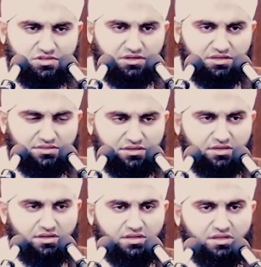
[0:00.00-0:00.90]

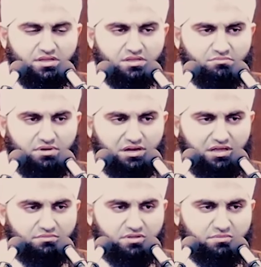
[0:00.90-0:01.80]
جنته مع
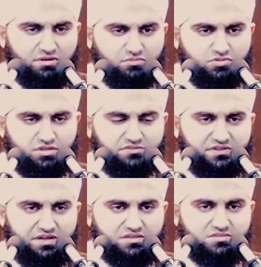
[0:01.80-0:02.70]
الحبيب
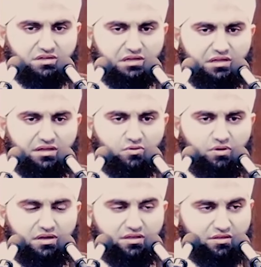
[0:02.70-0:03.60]
المصطفى صلى
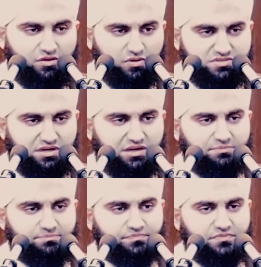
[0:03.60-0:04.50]
الله عليه
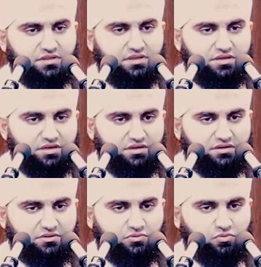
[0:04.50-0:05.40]
وسلم
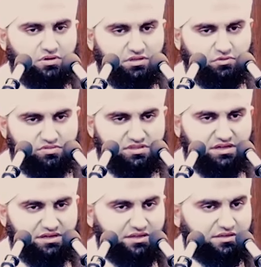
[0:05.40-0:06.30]
إنه ولي
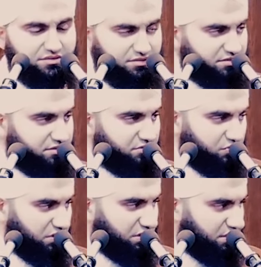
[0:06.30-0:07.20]
ذلك
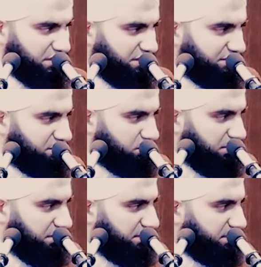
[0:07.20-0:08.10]

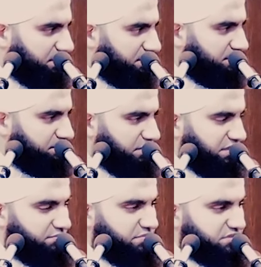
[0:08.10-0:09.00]
والقادر عليه
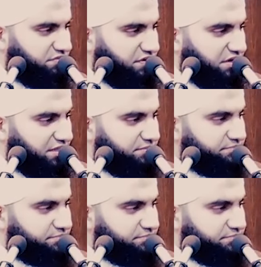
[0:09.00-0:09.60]
أحبتي في الله